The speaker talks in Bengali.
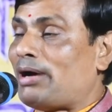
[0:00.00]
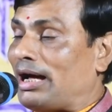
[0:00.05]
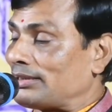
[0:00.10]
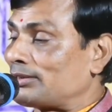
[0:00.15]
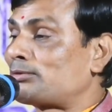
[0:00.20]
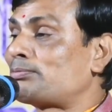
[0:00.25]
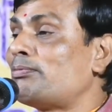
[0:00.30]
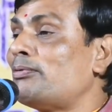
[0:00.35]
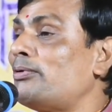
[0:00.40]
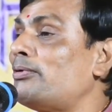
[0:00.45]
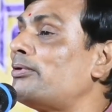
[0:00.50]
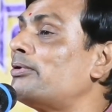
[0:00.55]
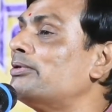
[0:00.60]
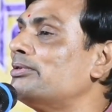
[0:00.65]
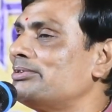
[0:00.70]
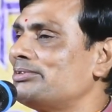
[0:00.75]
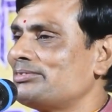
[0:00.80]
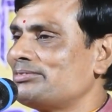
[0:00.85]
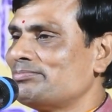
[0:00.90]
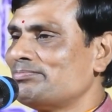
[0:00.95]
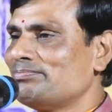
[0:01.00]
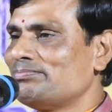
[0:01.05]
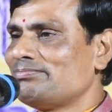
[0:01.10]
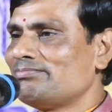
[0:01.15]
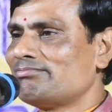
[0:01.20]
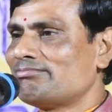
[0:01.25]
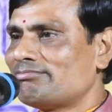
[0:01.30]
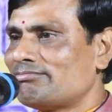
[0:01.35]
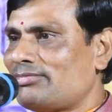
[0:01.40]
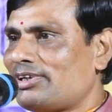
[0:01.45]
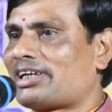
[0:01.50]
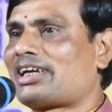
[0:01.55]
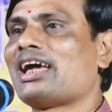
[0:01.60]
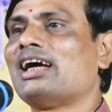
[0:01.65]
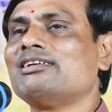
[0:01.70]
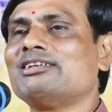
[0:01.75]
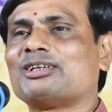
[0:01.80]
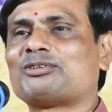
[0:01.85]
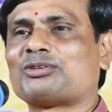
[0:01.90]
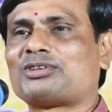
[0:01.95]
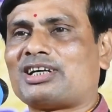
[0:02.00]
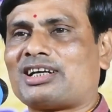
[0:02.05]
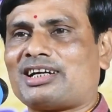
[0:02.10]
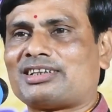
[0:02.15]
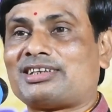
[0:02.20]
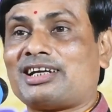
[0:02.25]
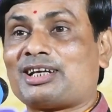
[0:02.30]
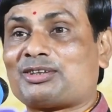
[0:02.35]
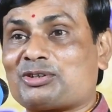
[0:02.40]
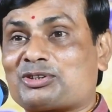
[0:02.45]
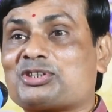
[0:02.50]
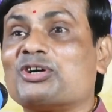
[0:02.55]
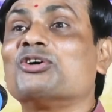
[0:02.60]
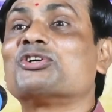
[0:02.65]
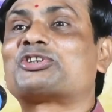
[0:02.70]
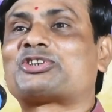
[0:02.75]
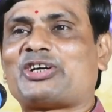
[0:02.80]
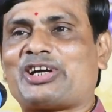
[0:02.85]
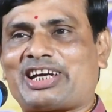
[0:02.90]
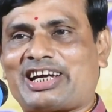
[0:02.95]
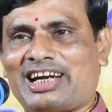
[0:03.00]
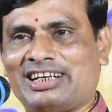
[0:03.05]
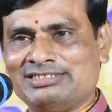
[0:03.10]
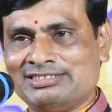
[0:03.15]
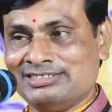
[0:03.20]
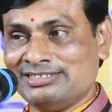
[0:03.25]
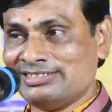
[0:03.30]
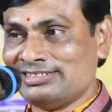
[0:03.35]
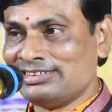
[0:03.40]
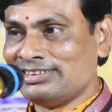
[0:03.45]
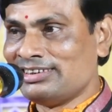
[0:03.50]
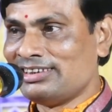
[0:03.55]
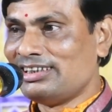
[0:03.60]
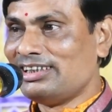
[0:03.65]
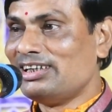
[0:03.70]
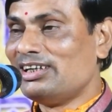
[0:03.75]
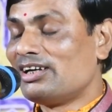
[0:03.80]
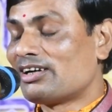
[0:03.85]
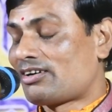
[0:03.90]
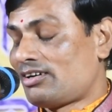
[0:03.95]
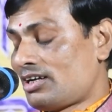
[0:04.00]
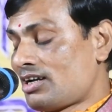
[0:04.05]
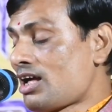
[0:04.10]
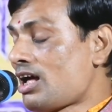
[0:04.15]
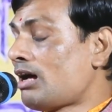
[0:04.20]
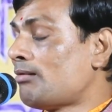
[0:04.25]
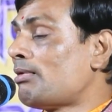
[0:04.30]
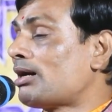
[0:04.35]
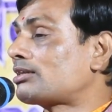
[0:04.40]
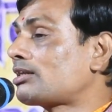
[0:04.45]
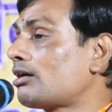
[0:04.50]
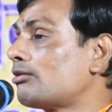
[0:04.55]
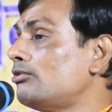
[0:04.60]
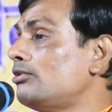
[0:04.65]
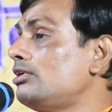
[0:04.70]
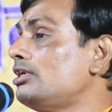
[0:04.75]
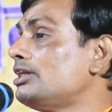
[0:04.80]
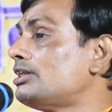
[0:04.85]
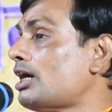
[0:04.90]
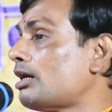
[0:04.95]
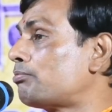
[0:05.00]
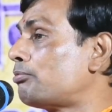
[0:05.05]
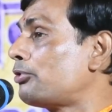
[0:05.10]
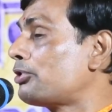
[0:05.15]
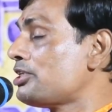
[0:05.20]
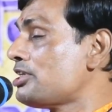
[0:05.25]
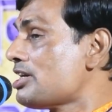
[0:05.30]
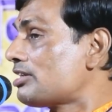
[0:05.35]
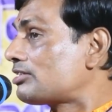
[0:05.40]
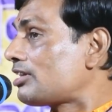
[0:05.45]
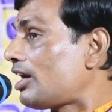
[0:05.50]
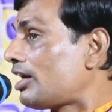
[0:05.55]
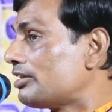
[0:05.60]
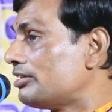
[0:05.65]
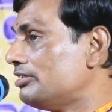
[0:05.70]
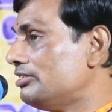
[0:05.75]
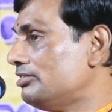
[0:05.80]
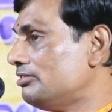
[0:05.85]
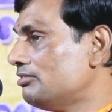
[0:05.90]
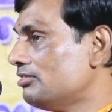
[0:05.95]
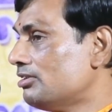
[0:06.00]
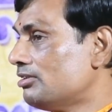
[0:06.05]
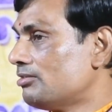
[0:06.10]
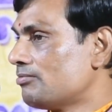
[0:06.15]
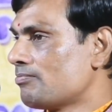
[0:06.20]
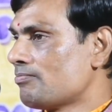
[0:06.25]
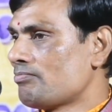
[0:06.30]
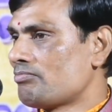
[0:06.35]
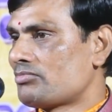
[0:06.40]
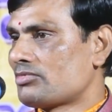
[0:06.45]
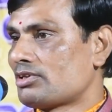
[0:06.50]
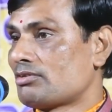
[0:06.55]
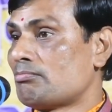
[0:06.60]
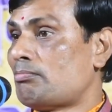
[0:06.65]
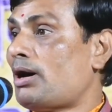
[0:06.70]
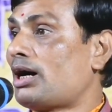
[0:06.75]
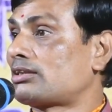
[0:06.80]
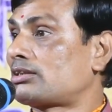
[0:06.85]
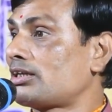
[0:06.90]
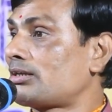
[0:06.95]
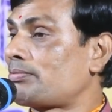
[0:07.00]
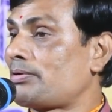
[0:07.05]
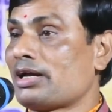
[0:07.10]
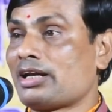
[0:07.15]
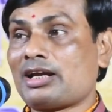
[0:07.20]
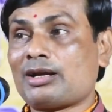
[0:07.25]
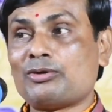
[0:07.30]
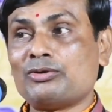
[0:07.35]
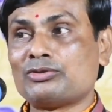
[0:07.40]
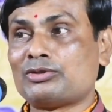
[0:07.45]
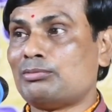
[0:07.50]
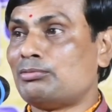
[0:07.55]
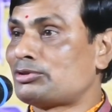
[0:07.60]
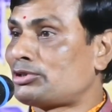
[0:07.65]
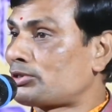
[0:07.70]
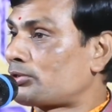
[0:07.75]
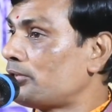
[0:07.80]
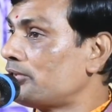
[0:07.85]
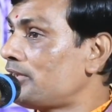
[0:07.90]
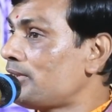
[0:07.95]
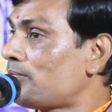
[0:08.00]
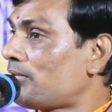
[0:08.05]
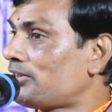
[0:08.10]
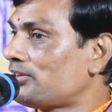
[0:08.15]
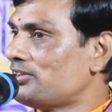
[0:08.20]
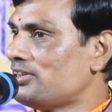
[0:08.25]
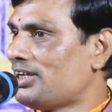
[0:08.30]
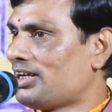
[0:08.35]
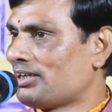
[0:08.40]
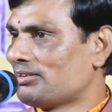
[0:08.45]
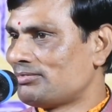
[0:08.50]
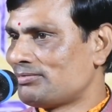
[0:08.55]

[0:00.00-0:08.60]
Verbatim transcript: বাসপ কেন এত হাতের এত সংশয় কেন বলে না মাথা গুল্লি দেয় পড়িয়া চাই ভাতের ফ্যানের গন্ধ মোটে সইতে পারি না